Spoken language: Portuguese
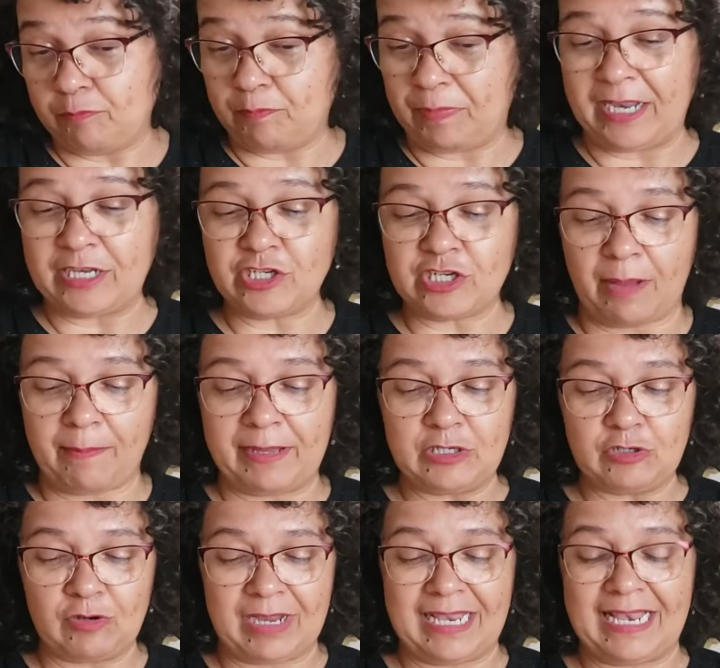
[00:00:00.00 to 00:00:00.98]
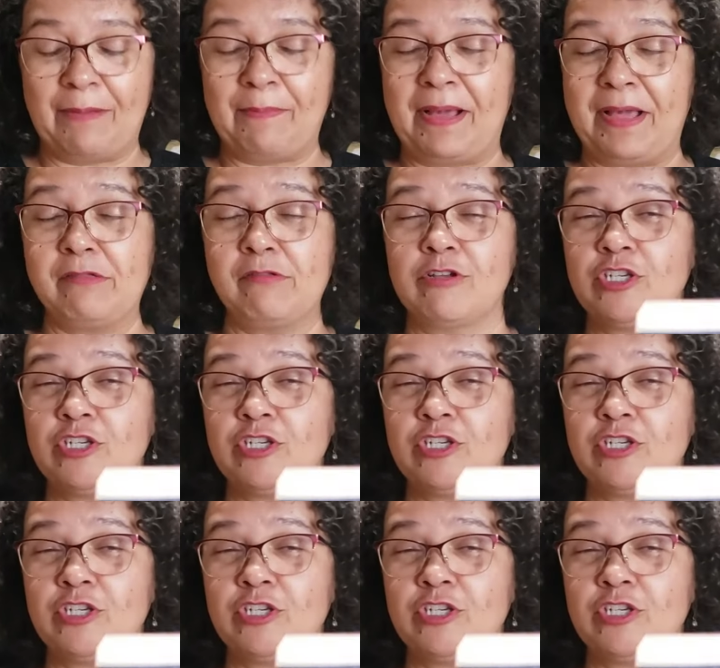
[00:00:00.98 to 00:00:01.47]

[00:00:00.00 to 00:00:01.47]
praticamente um calhamaço,